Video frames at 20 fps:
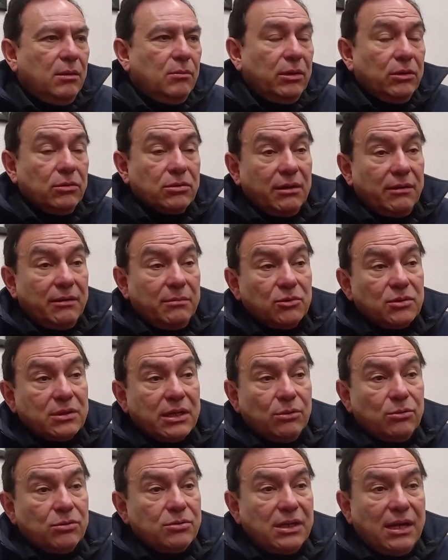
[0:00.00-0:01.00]
bueno, sabemos
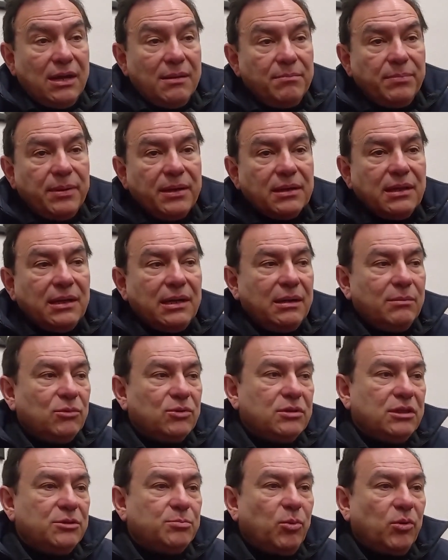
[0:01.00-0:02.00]
que no siempre
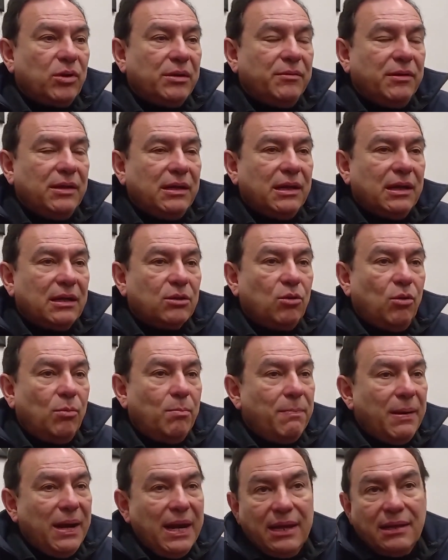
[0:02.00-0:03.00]
tenemos disponibilidad
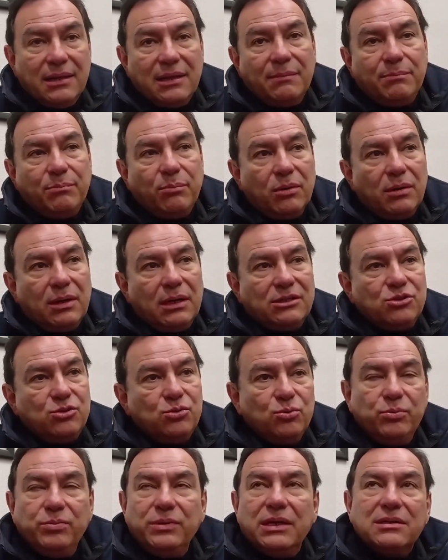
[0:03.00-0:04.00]
completa por las
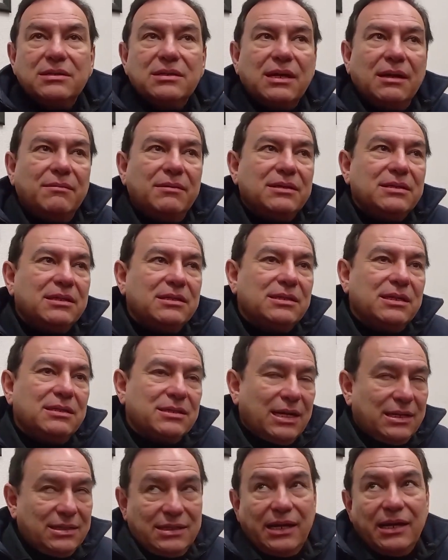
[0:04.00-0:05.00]
lluvias que a veces
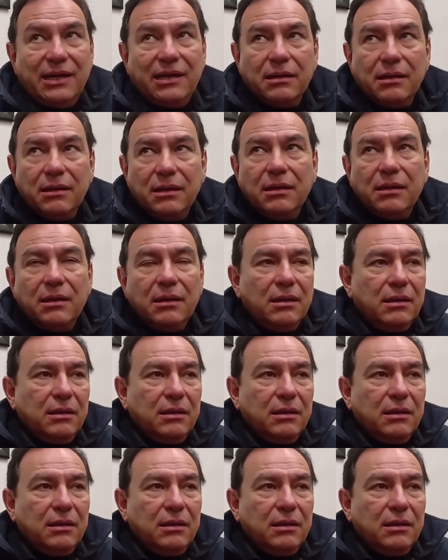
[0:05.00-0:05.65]
escasean.